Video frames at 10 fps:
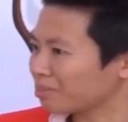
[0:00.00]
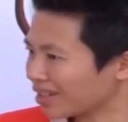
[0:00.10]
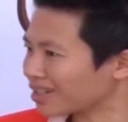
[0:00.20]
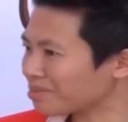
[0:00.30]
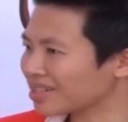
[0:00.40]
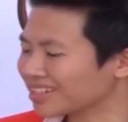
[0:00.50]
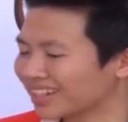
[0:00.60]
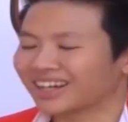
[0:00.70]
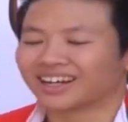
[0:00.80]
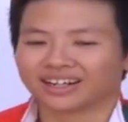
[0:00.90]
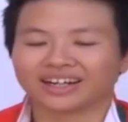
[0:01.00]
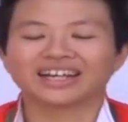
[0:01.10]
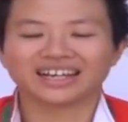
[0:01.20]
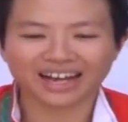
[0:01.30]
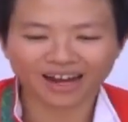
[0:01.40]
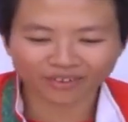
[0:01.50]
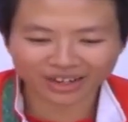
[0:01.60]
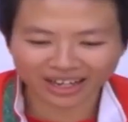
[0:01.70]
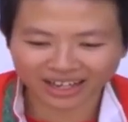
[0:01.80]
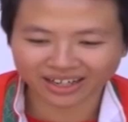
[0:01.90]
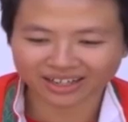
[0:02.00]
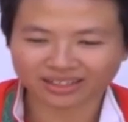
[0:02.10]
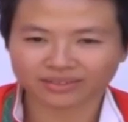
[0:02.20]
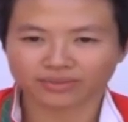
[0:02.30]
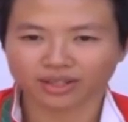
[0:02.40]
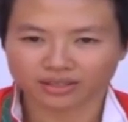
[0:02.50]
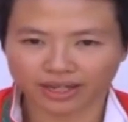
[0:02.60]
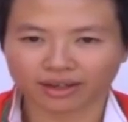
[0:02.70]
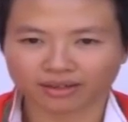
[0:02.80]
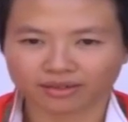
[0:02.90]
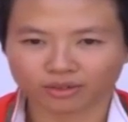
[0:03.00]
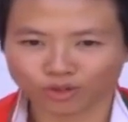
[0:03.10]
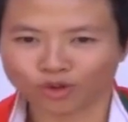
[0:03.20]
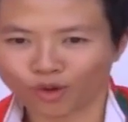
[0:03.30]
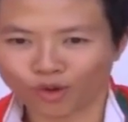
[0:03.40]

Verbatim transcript: percaya sama saya Ci iya Wi Ci tos